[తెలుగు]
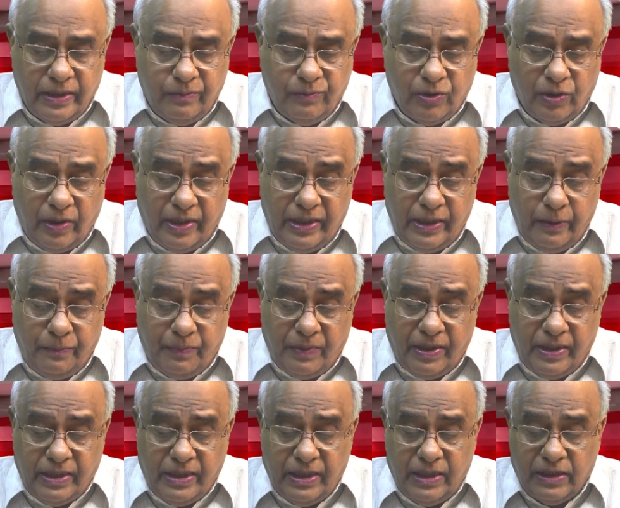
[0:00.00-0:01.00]
ఎనిమిదిలో అన్ని
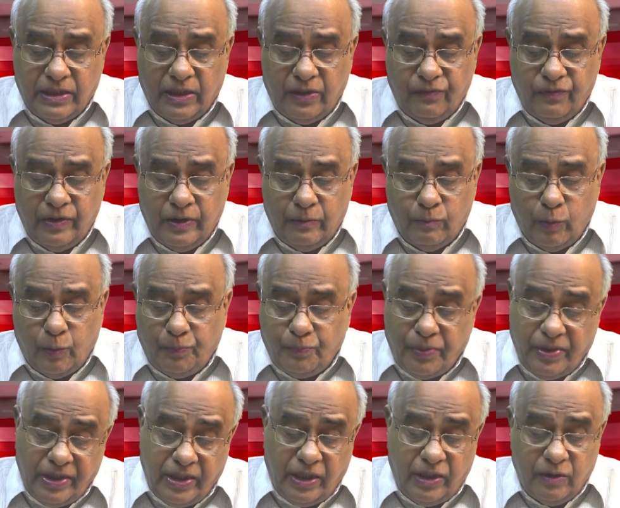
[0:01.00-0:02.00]
పార్టీల తరఫున
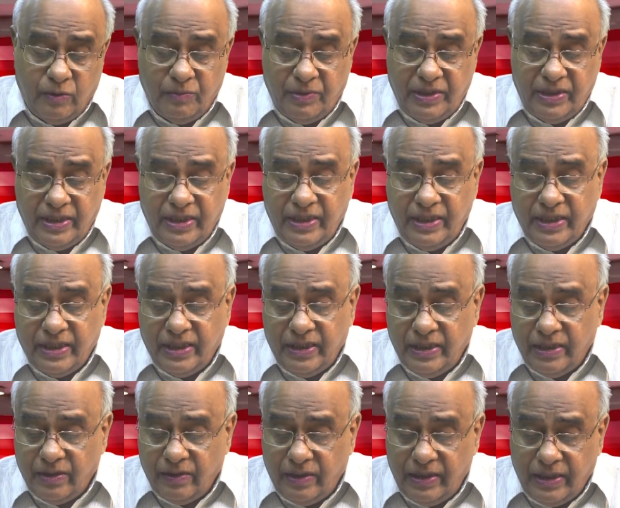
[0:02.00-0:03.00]
ముప్పై నాలుగు మంది
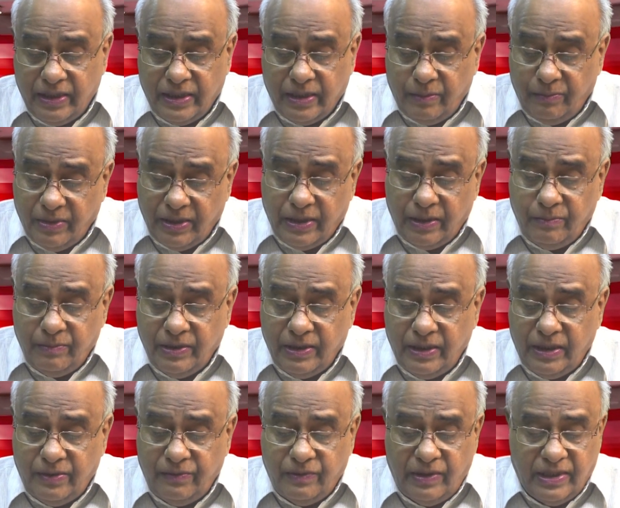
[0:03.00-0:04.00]
ఎన్నికయ్యారు అంటే
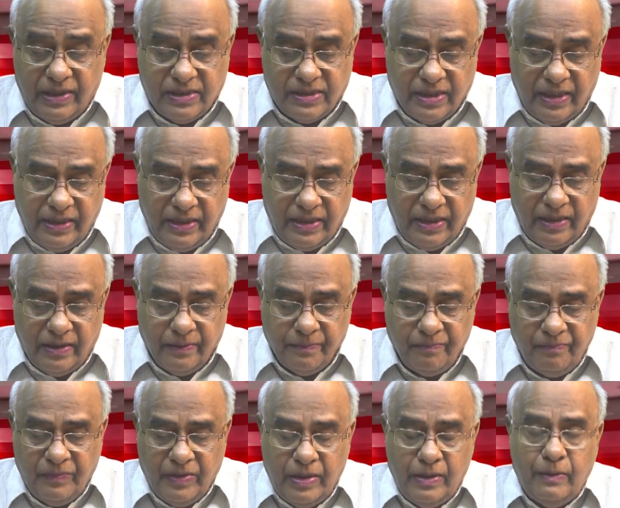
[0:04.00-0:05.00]
క్రమక్రమంగా వారి సంఖ్య
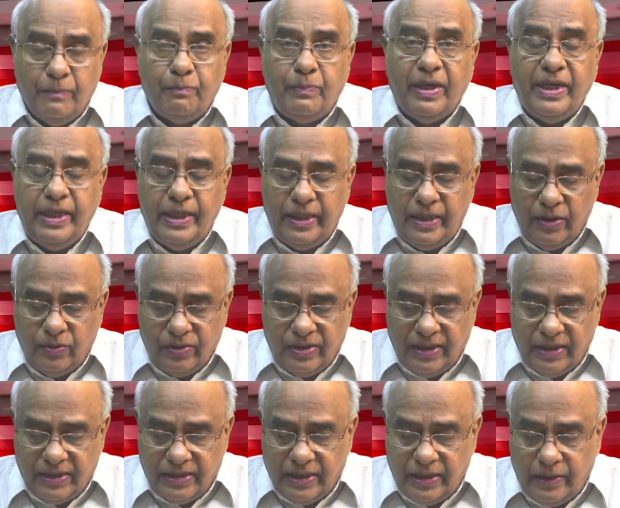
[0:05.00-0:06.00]
పన్నెండుకు
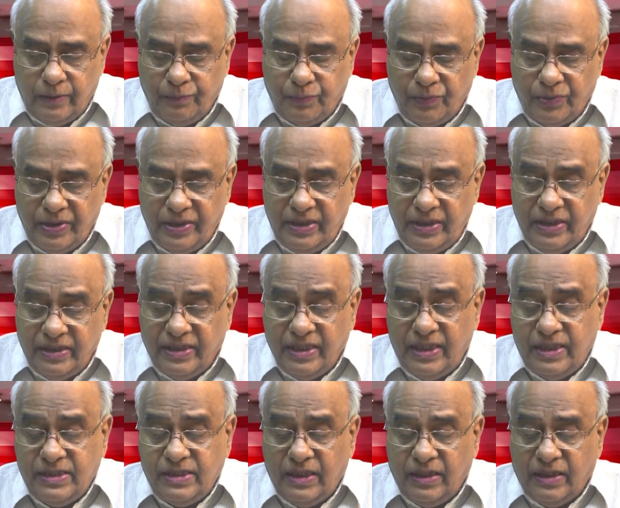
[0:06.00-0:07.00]
దిగజారిపోయింది
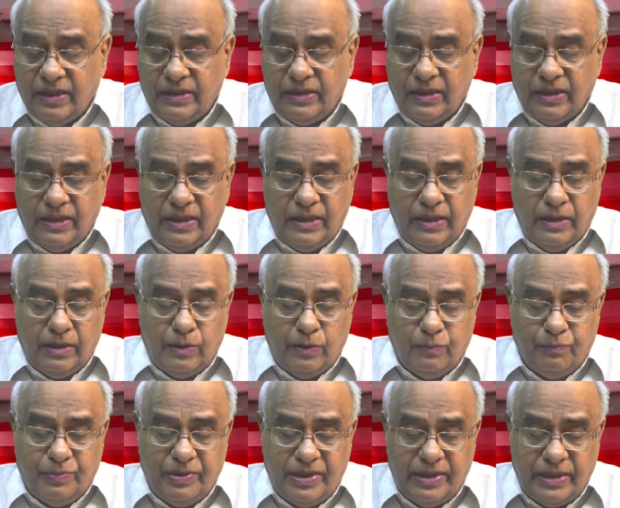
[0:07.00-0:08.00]
దేశ రాజకీయాల్లో
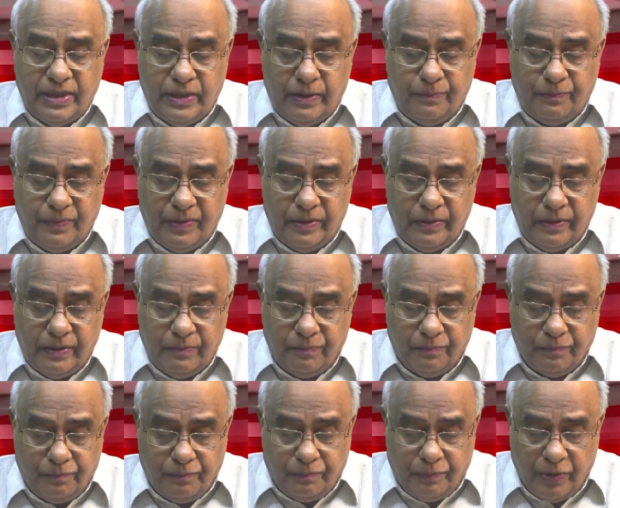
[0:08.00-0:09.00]
బీజేపీ
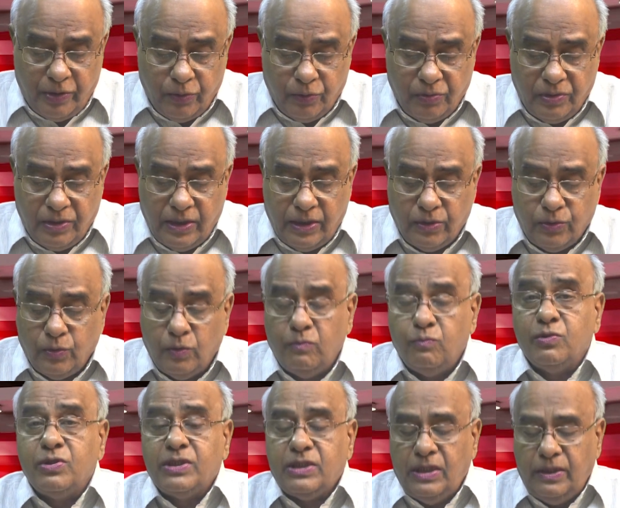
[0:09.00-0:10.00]
పెరుగుదలతో
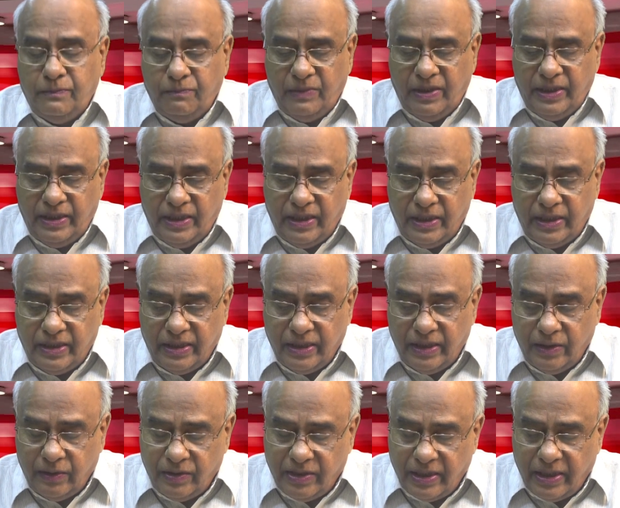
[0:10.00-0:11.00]
ముస్లిం
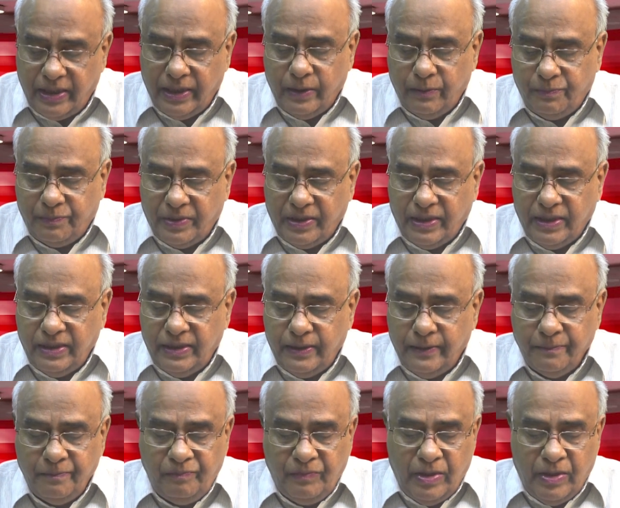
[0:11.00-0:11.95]
మైనారిటీలకు గ్రహణం పట్టింది